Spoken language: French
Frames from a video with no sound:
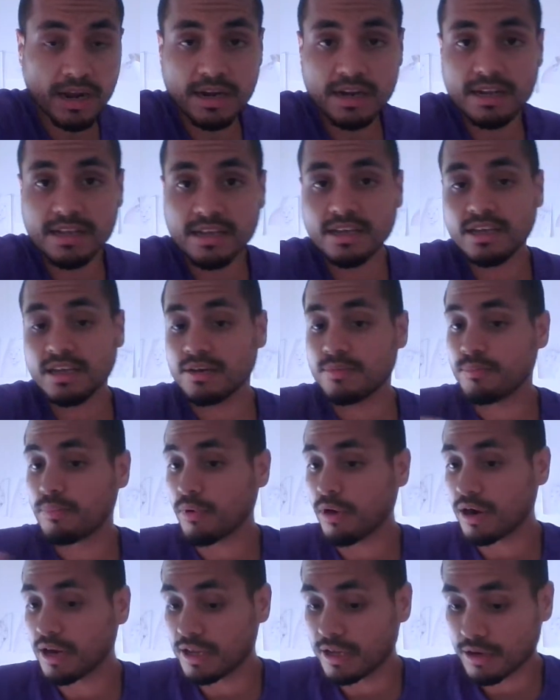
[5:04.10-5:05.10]
clé, pour
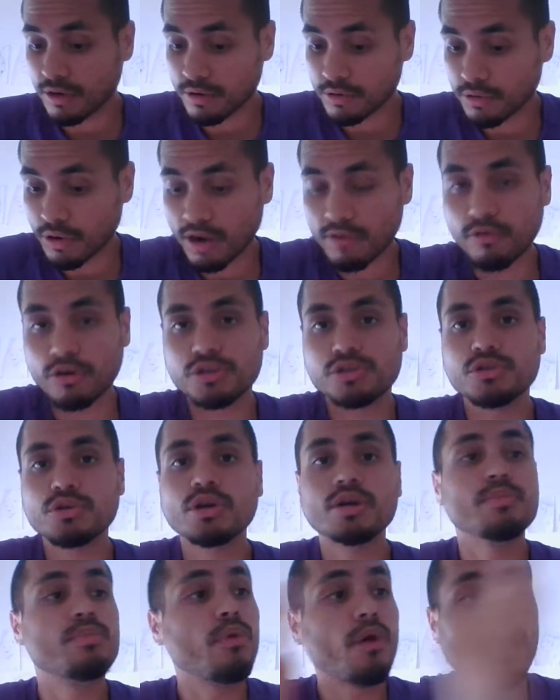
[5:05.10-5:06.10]
aller dans la voiture
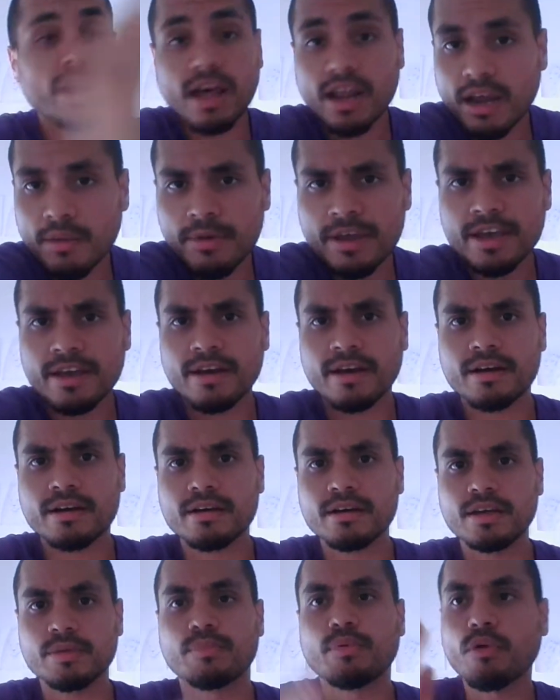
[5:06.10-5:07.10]
et pour aller à la mer,
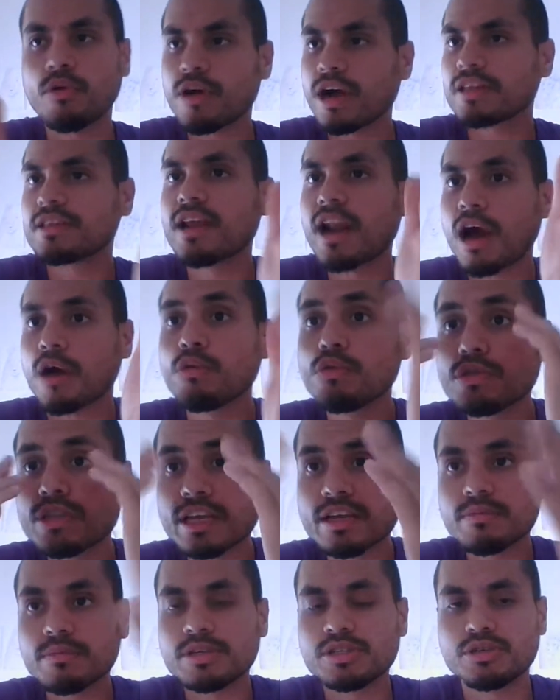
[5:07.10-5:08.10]
et pour regarder la route
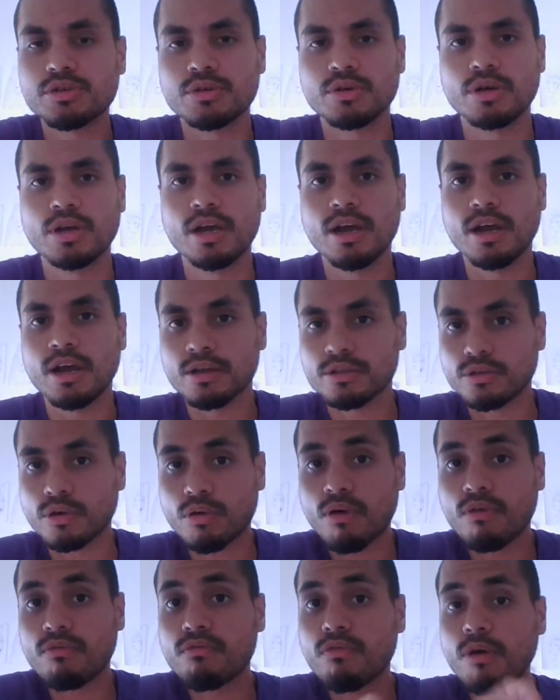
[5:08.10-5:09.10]
avec mes yeux. Donc
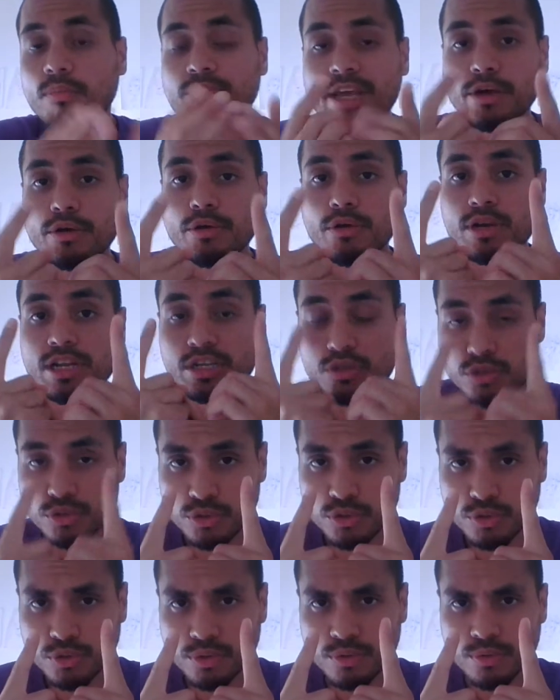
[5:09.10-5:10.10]
on voit bien que les
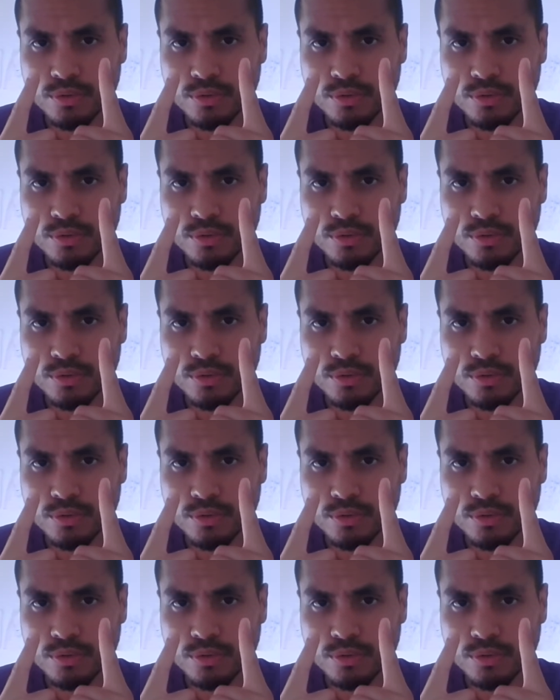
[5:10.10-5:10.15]
yeux